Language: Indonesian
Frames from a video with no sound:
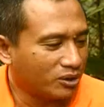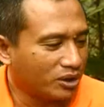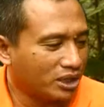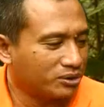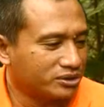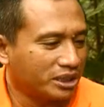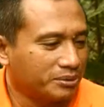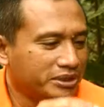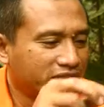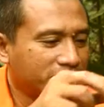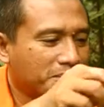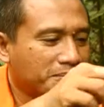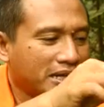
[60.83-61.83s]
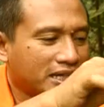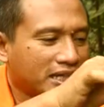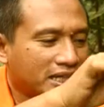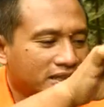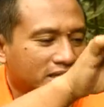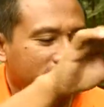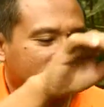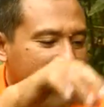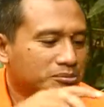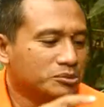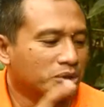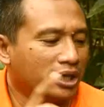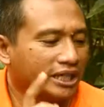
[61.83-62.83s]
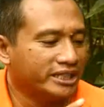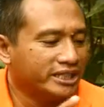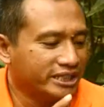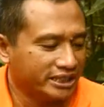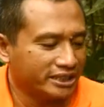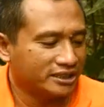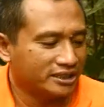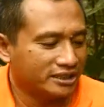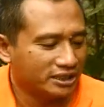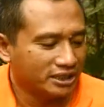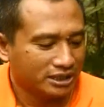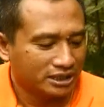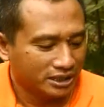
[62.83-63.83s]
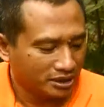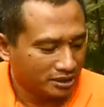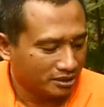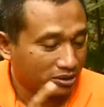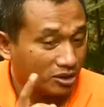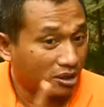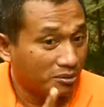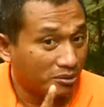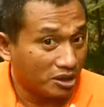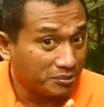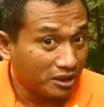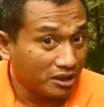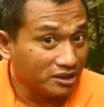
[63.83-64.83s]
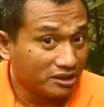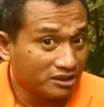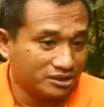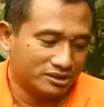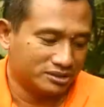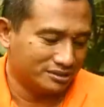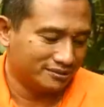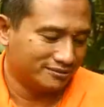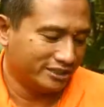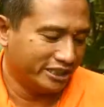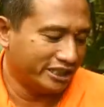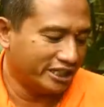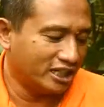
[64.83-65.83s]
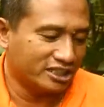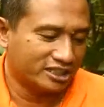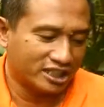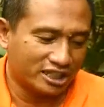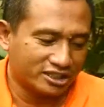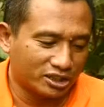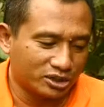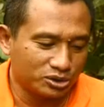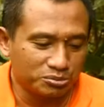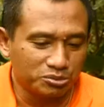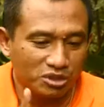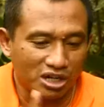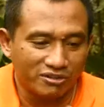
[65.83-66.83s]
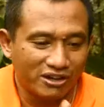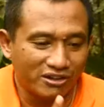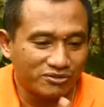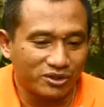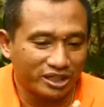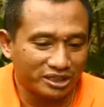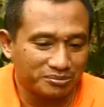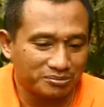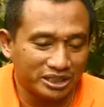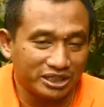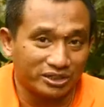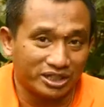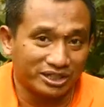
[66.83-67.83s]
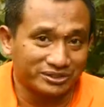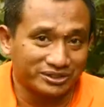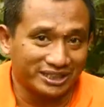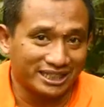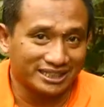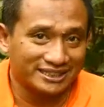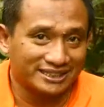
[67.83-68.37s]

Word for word: orangutan bisa memakan buah ini? Ngomong-ngomong, ini adalah salah satu buah favorit bagi orangutan.